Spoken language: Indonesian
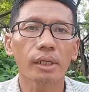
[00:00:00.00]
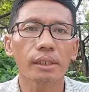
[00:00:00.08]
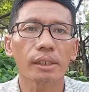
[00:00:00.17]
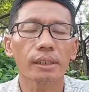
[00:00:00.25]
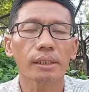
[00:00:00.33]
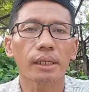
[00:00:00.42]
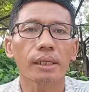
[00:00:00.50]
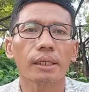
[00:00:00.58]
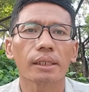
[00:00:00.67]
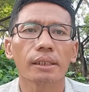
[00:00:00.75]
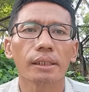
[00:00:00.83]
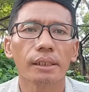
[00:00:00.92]
renungan
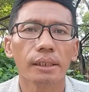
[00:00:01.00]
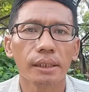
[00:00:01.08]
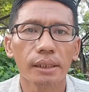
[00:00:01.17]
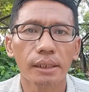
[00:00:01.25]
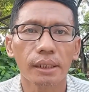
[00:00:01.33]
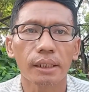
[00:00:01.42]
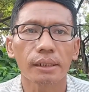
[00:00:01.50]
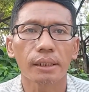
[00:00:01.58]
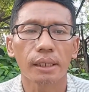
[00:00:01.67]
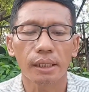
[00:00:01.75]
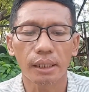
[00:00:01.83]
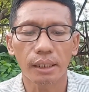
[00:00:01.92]
kita hari ini
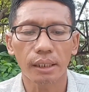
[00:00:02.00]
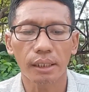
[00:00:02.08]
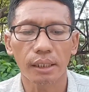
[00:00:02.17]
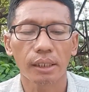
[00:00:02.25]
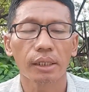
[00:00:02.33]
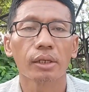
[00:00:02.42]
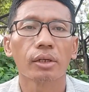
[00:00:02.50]
adalah